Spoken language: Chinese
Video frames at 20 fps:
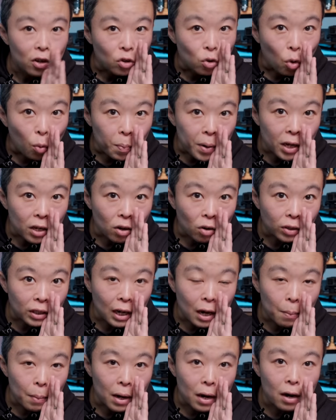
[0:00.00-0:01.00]
有病友
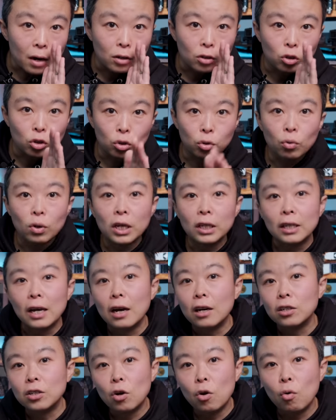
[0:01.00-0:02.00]
在吗？出来
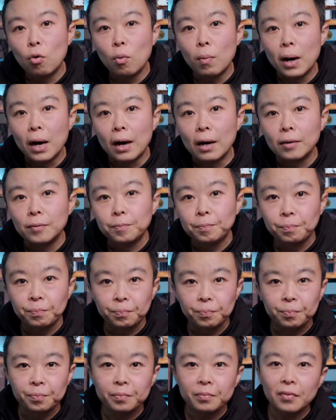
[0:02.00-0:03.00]
打个招呼吧。
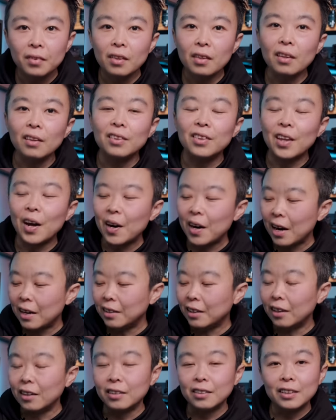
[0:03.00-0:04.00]
当然
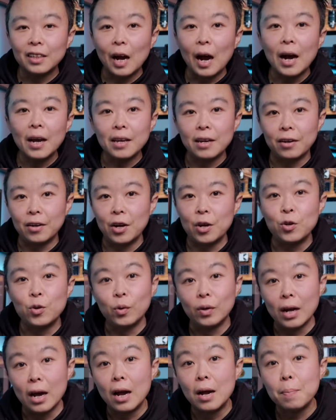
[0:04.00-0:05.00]
呢它也可以
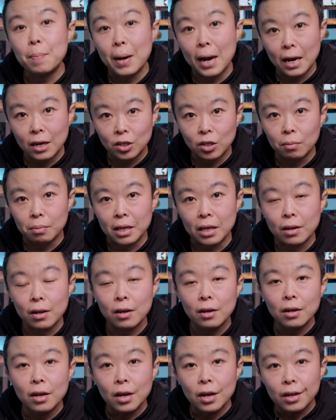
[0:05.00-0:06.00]
用来拍视频，
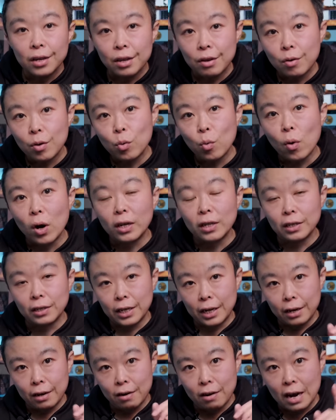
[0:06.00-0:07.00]
因为我的
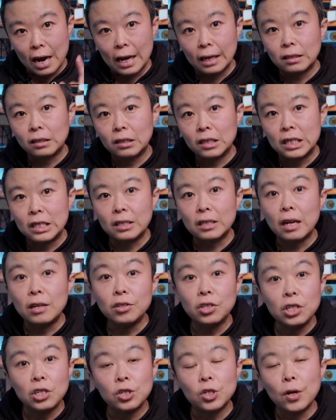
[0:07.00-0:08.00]
这个
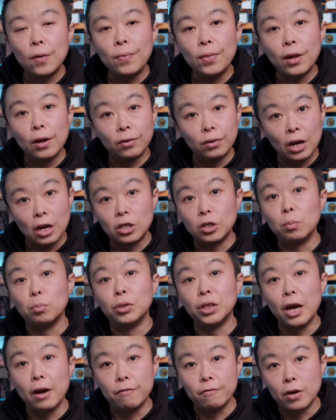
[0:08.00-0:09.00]
XT3 机身呢它是
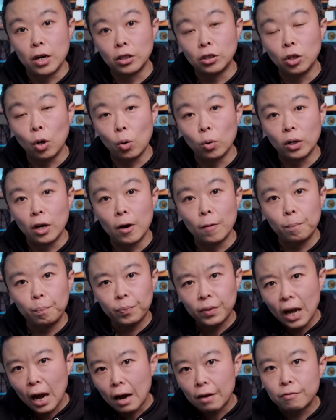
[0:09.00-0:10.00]
不带防抖的，
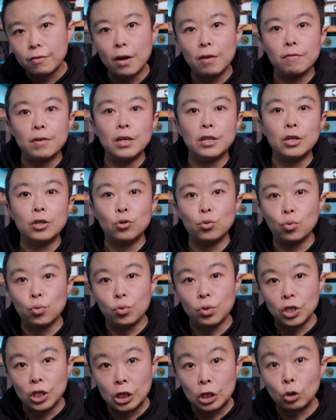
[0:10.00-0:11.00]
大范围的
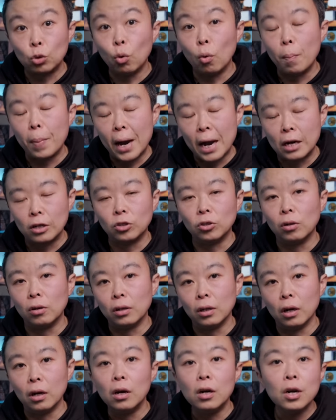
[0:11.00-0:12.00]
去移动拍摄
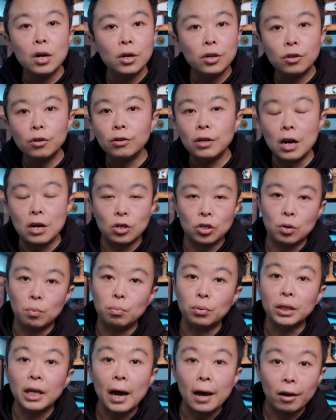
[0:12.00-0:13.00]
呢仍然是
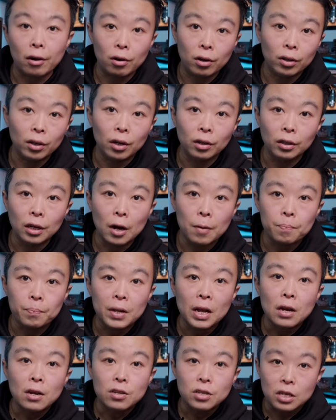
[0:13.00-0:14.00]
不太可能的。
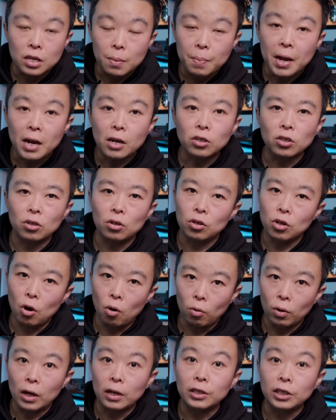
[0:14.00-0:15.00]
即便是
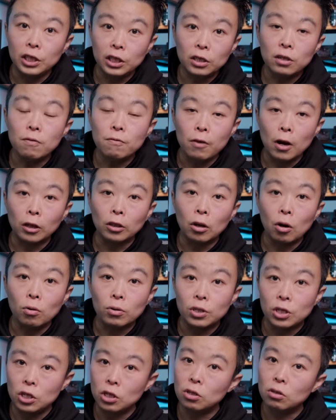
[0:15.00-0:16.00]
有了机身防抖，
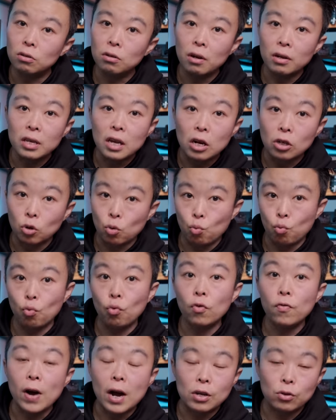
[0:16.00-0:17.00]
其实呢也是
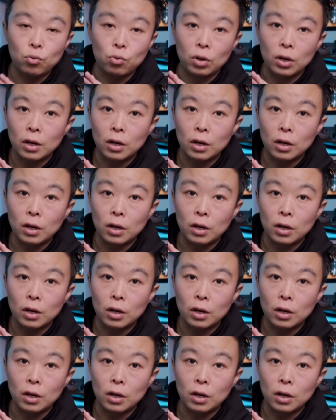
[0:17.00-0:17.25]
无法去